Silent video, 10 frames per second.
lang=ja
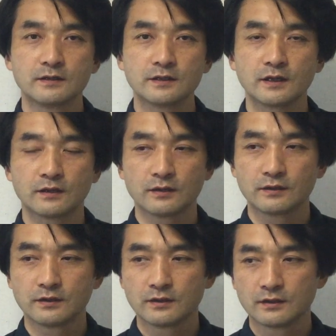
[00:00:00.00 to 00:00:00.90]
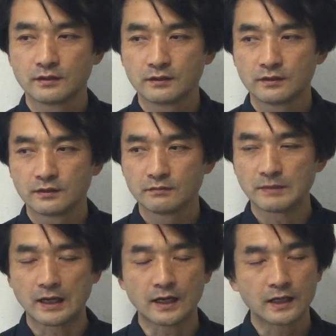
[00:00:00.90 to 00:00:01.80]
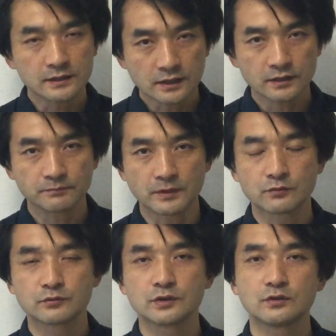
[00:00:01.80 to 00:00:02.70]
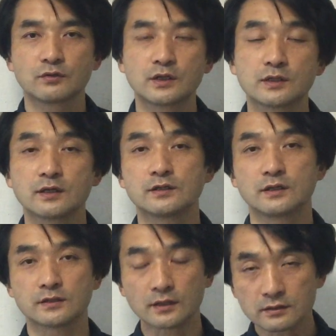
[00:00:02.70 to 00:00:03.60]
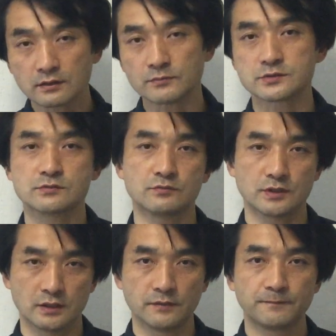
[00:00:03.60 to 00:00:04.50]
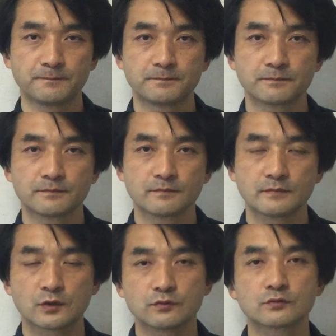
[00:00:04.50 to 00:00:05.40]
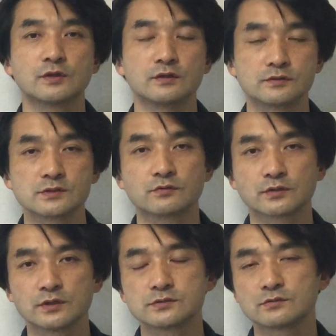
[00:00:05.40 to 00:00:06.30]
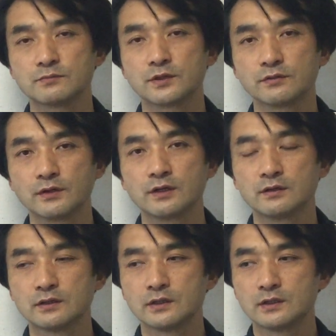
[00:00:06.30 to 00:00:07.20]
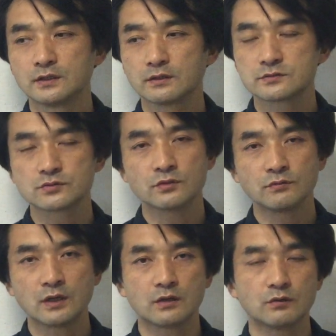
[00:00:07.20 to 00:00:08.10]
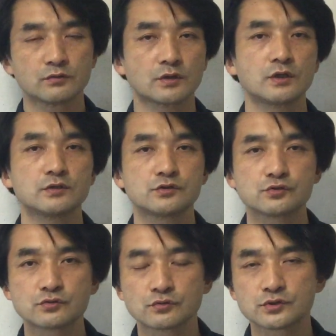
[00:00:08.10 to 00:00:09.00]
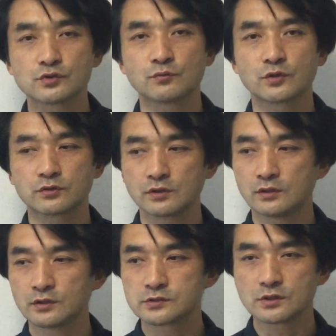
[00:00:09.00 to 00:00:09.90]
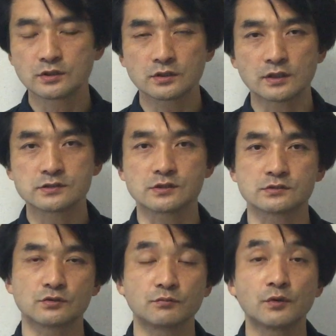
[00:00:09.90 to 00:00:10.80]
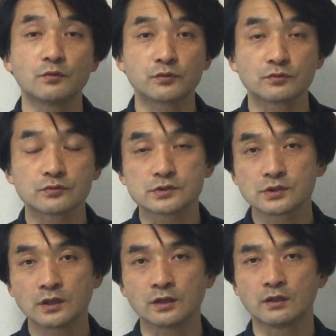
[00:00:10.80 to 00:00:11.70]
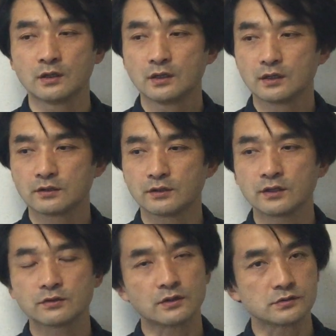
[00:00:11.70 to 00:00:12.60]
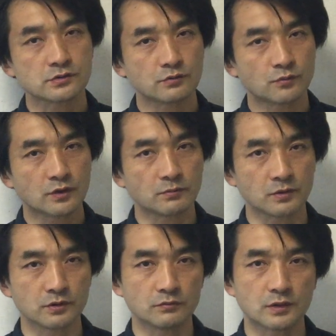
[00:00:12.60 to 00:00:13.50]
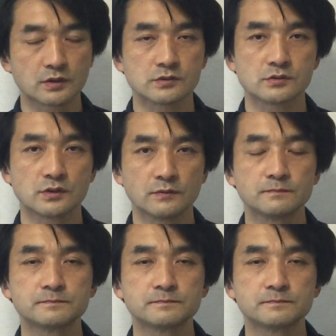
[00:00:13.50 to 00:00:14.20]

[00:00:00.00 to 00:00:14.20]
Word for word: で、まあ、間に弁護人の方々が立ってますので、まあ、このクライアントさんのケースの場合は。だからそれはお互いに主張してもらって、冷静に第三者の目を通してあの判断してもらえばいいわけですね。